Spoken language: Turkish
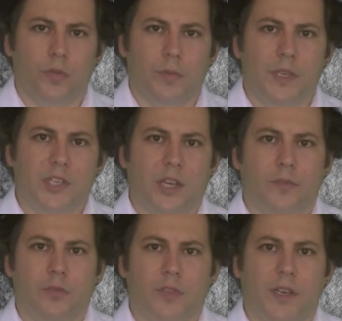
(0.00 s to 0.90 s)
bir
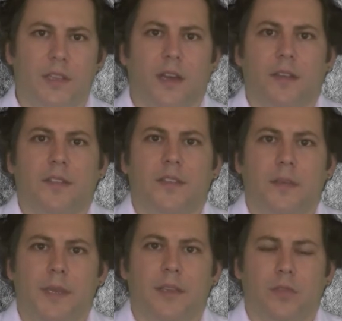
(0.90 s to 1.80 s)
şaft üzerinde
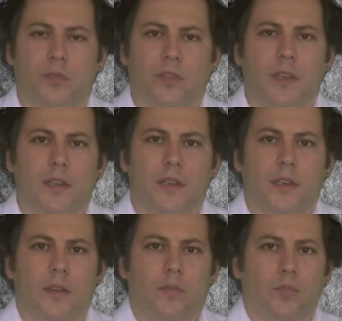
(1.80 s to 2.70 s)
askıda bekliyorsa
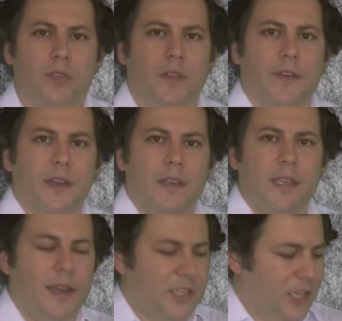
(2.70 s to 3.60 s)
bu sefer
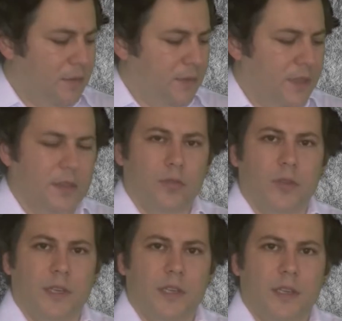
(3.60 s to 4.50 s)
yer çekiminden
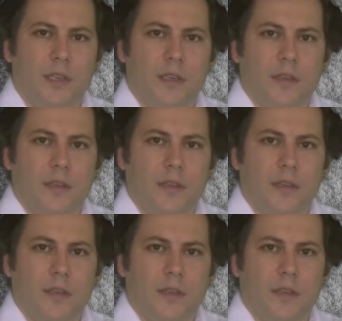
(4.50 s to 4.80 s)
dolayı